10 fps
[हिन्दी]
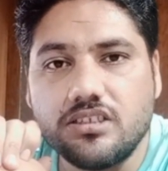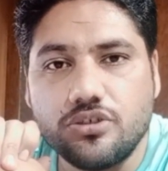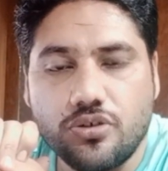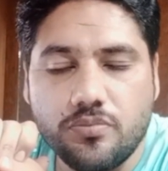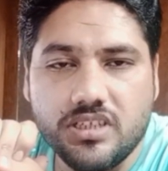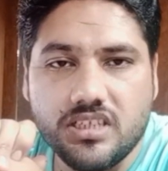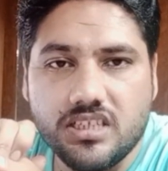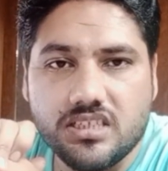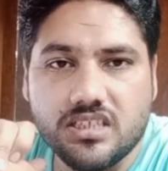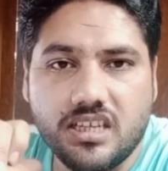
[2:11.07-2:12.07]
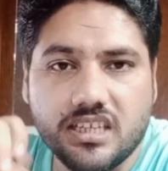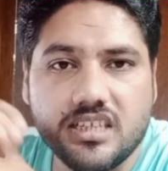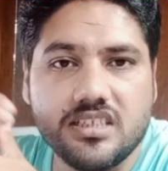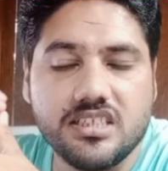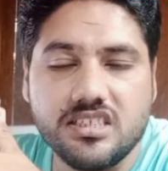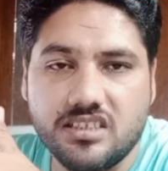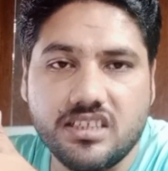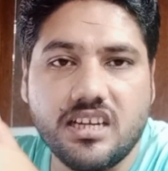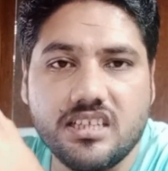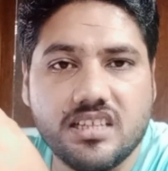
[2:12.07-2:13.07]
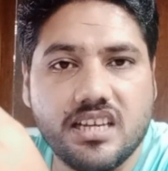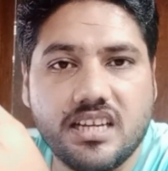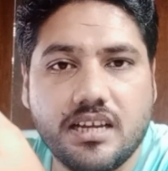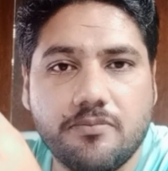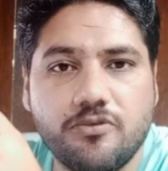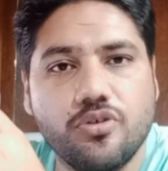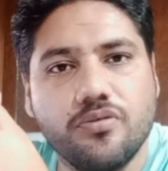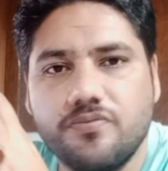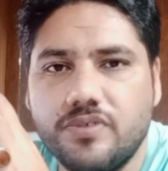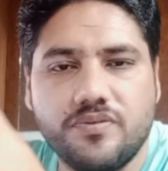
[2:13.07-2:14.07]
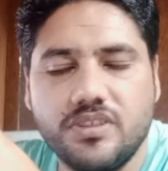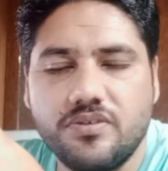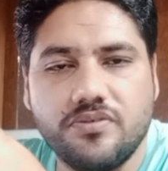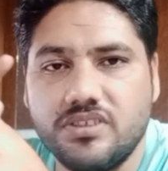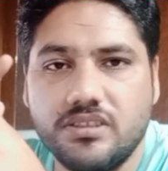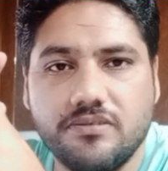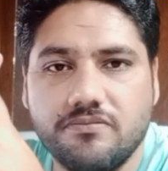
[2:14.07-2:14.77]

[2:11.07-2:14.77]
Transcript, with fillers: जो भी इस हलके से जीतेगा जाहिर है वो फिफ्टी फिफ्टी